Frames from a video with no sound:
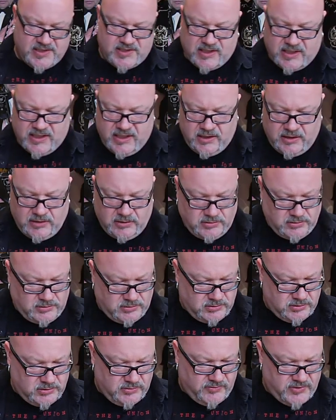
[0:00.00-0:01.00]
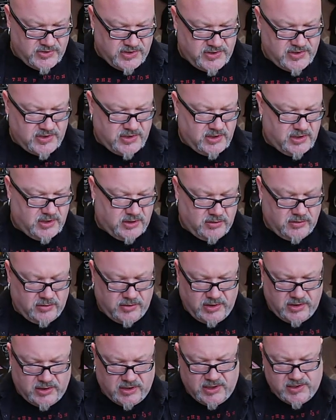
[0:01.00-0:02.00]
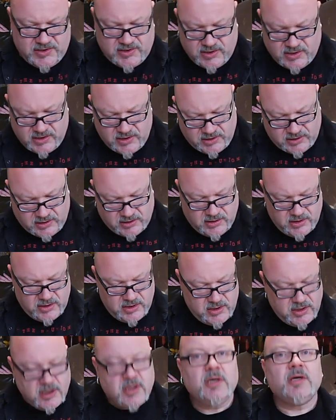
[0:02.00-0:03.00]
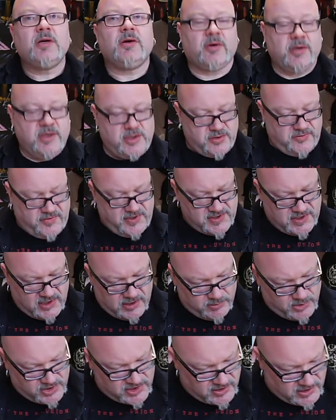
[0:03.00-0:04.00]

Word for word: Seiten. Wo sind sie denn, die drei Seiten? Ronny, so viel Zeit muss